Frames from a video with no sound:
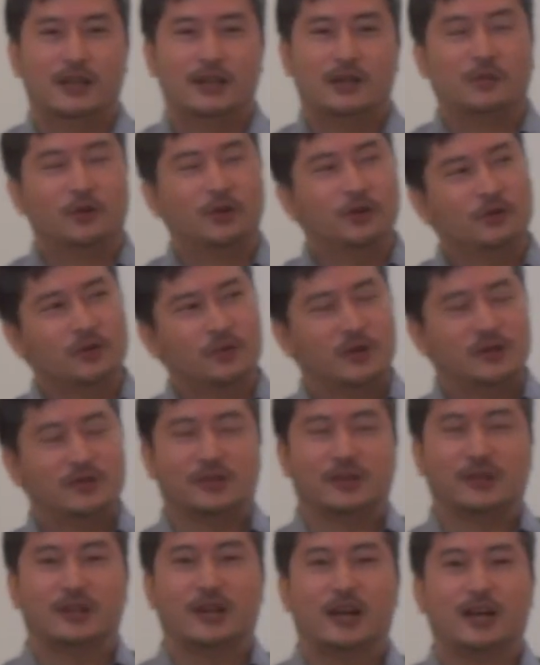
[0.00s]
でも料理
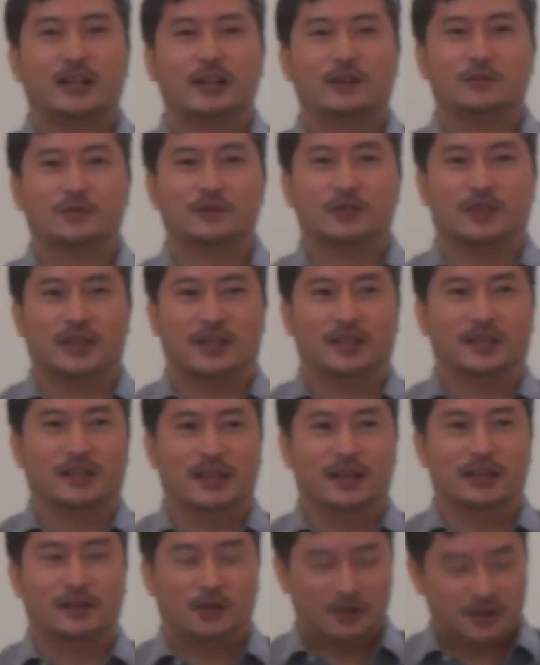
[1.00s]
別に嫌いな方じゃないん
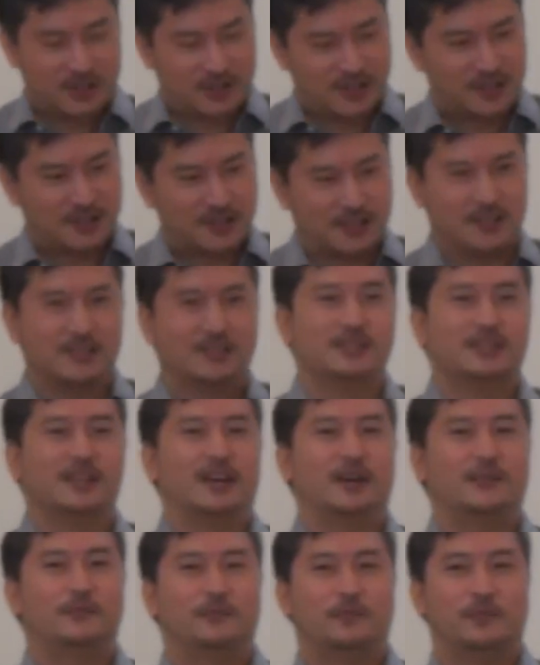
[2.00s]
でよしキッチン
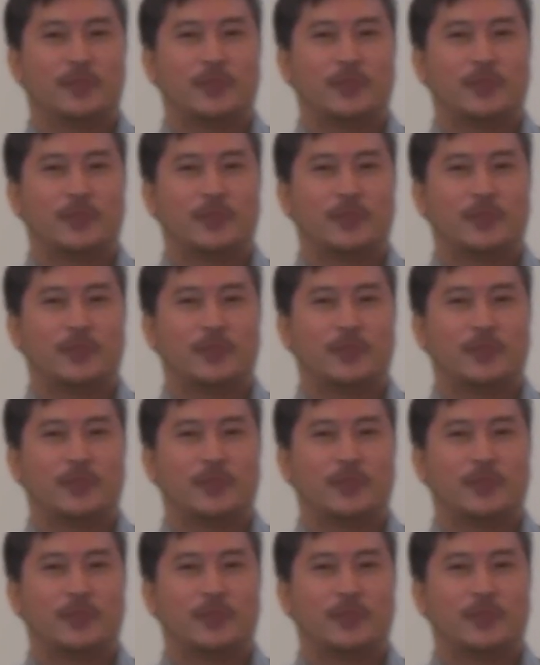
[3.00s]
で